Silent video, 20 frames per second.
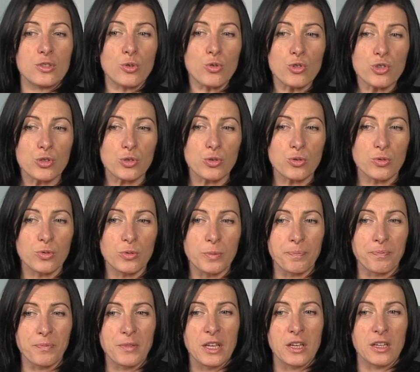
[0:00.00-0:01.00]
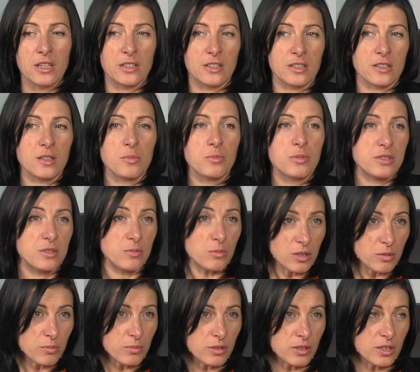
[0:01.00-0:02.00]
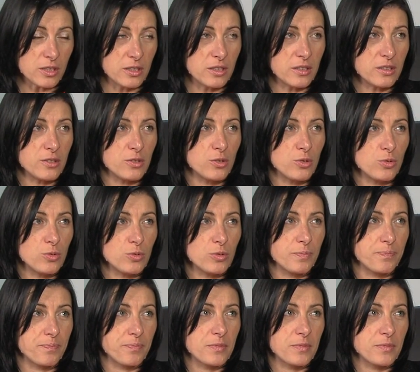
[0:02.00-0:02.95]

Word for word: то, что это как бы зима была, да, но